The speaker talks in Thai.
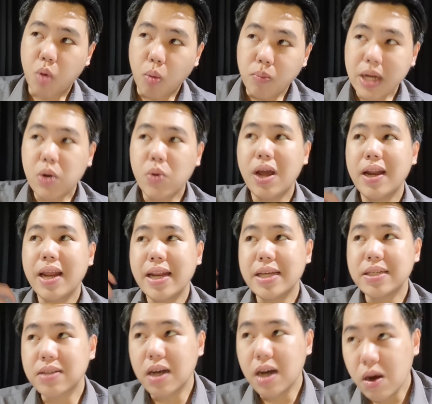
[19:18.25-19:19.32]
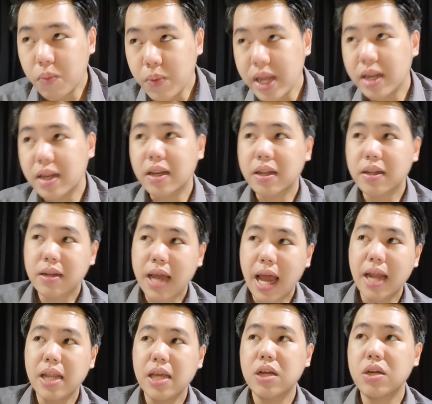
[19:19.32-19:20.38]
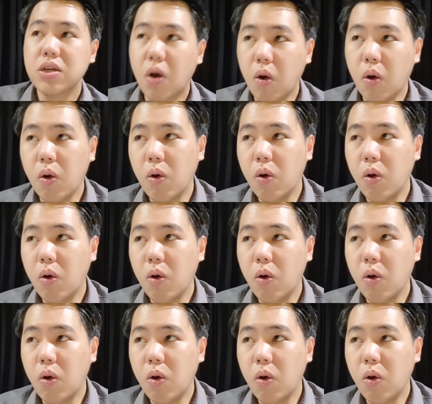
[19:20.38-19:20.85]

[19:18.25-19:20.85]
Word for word: ผมได้คุยกับเดนิสเออร์วินแอนดิโค